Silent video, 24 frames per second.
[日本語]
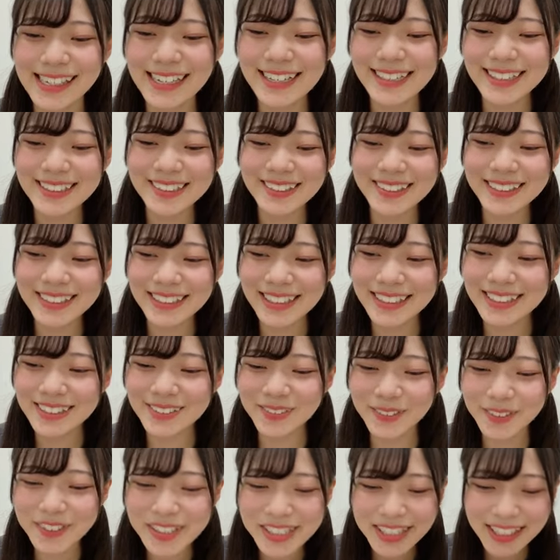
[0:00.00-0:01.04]
レーションチェンジ
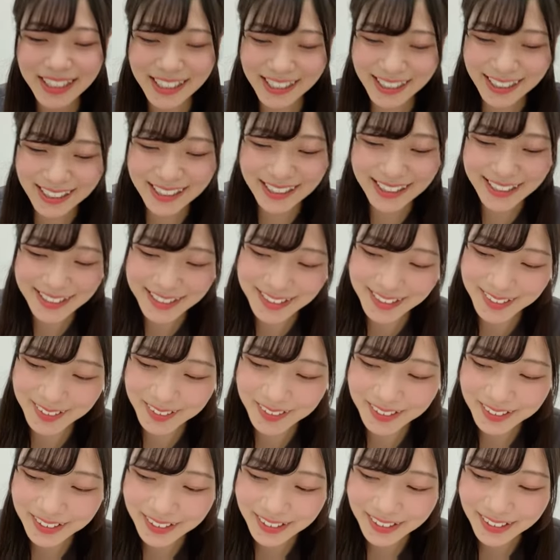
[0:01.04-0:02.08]
も好きなんです
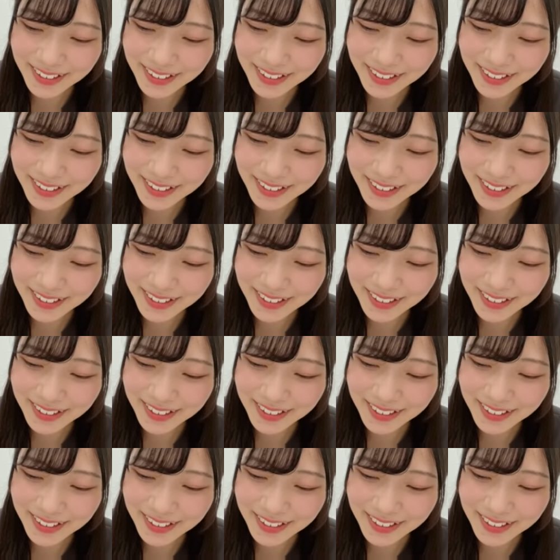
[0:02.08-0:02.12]
よ